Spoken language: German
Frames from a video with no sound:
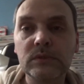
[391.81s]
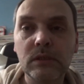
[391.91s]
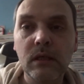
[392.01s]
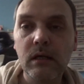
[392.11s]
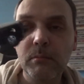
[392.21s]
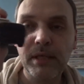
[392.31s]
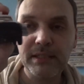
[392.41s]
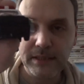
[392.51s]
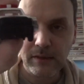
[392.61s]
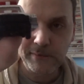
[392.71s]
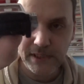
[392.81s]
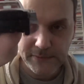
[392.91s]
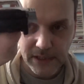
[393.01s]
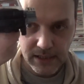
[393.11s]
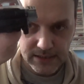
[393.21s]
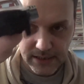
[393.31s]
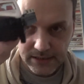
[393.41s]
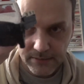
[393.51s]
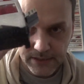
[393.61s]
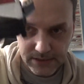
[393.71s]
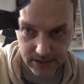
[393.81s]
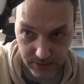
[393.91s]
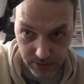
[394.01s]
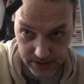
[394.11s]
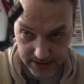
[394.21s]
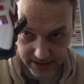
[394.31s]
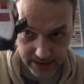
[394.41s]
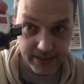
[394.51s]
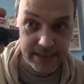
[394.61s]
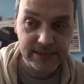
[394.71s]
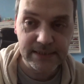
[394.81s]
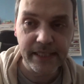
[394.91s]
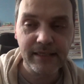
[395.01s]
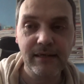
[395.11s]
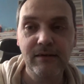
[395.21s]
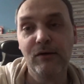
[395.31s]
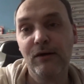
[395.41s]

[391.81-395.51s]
Da, bei, auf der Fahrerseite meine ich natürlich, ist ja ein Rechtslenker.